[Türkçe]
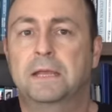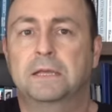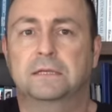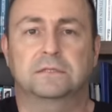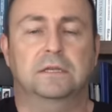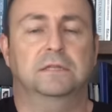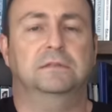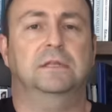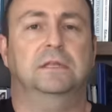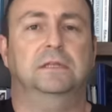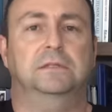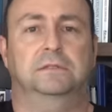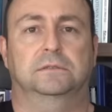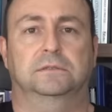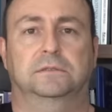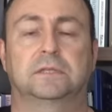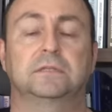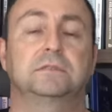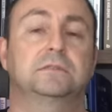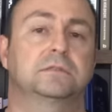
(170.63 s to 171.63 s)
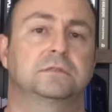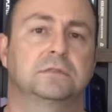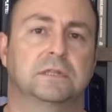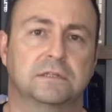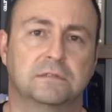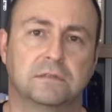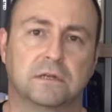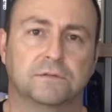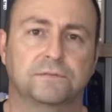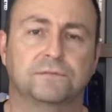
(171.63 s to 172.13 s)
Zaten tesisin
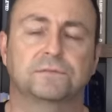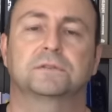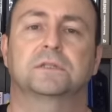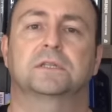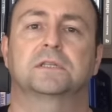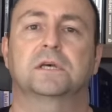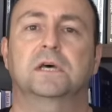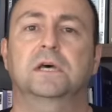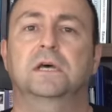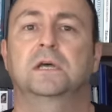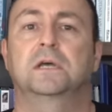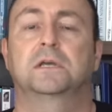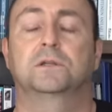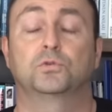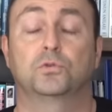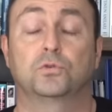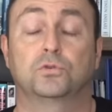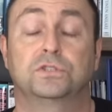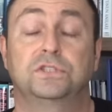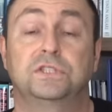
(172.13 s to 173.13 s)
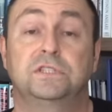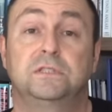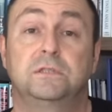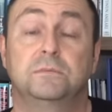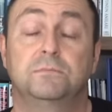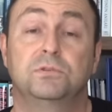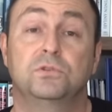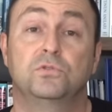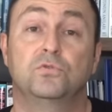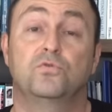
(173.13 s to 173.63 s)
etrafında da çok
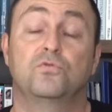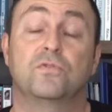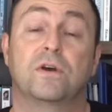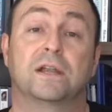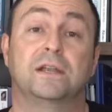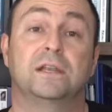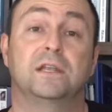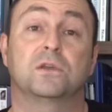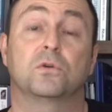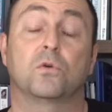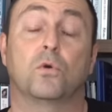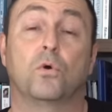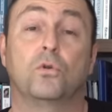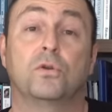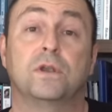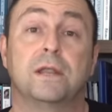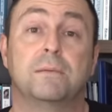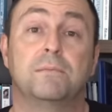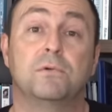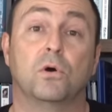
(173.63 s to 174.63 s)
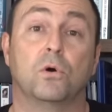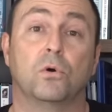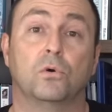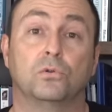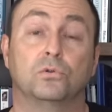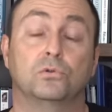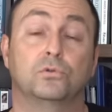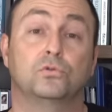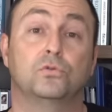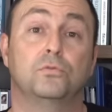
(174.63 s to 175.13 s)
ciddi bir güvenlik önlemi
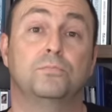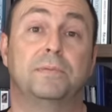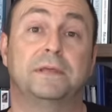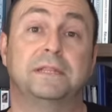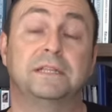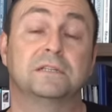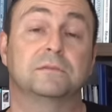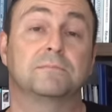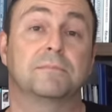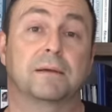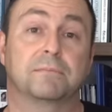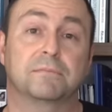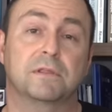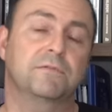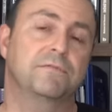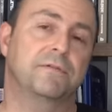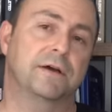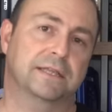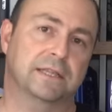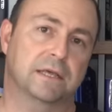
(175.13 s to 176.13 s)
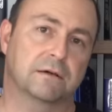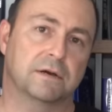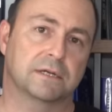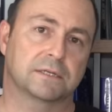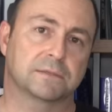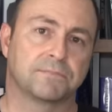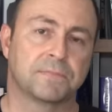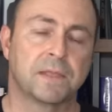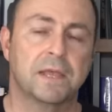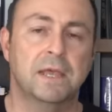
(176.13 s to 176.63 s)
olduğunu belirtmemde fayda
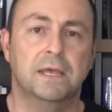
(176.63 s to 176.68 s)
var.